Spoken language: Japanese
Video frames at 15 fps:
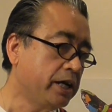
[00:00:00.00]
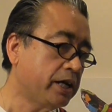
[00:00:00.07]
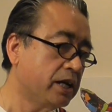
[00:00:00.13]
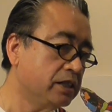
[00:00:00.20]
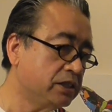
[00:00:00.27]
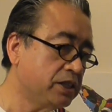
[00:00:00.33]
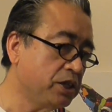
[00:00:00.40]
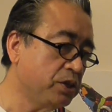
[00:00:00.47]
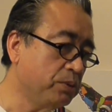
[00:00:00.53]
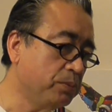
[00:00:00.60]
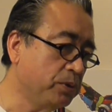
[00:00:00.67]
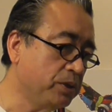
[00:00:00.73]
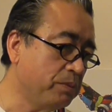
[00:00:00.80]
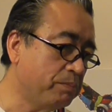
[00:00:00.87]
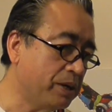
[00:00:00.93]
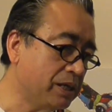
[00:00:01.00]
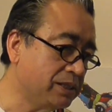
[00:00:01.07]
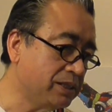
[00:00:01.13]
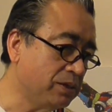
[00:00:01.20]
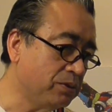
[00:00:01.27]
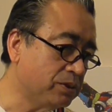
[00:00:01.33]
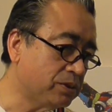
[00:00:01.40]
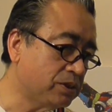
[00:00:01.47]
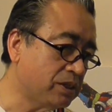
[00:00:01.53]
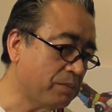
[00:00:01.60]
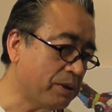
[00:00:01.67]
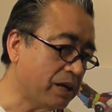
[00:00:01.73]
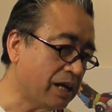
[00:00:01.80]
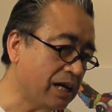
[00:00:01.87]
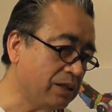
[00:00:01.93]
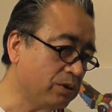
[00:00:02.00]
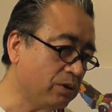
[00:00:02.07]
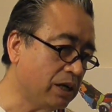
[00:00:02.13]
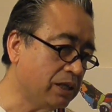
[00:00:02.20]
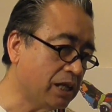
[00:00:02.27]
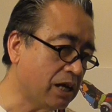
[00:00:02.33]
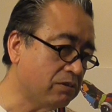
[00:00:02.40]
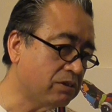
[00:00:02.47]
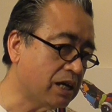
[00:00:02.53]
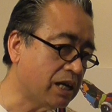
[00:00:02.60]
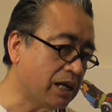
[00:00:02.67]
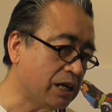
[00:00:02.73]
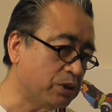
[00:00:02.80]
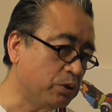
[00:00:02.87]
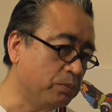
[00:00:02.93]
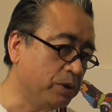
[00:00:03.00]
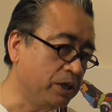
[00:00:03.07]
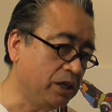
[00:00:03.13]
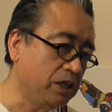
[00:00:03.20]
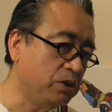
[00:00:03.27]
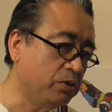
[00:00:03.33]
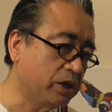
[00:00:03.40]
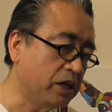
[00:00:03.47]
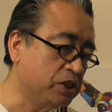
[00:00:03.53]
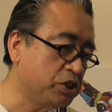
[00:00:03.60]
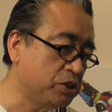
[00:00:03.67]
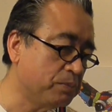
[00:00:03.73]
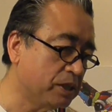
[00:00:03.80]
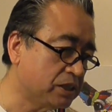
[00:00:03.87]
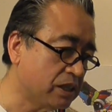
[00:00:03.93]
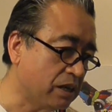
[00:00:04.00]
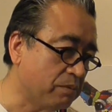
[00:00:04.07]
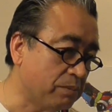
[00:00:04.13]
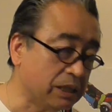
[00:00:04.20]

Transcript: 感染予防に万全を尽くせばなんとかなるかなと思い意を決しました、